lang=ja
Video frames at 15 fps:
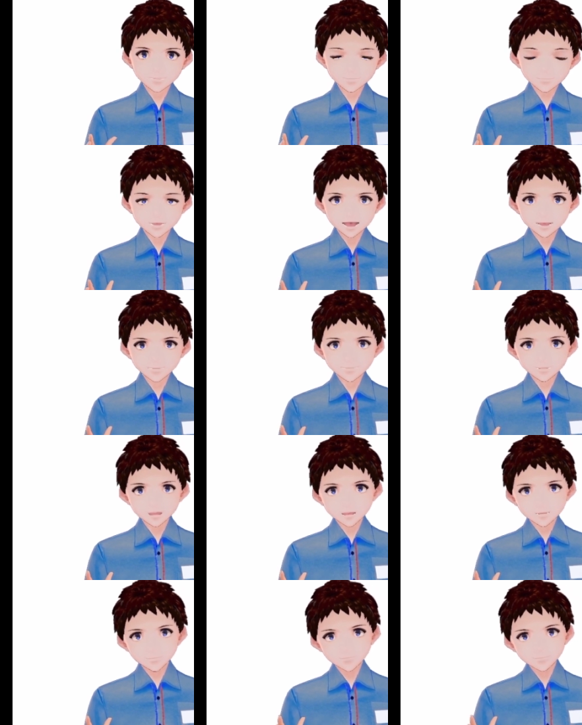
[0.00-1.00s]
出てきた
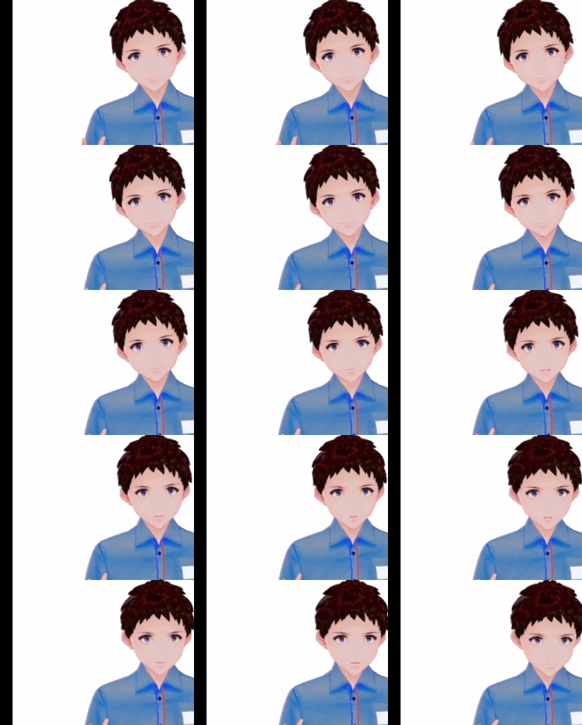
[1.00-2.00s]
アプリの
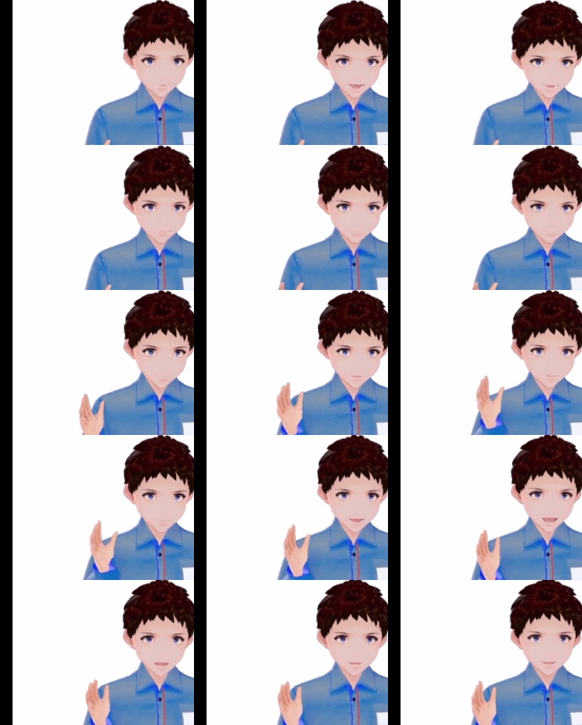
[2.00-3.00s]
インストールボタンか
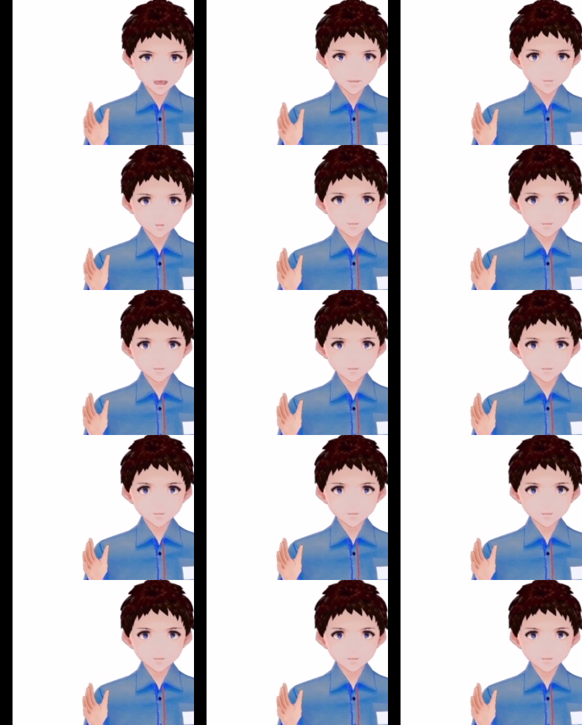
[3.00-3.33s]
ダウン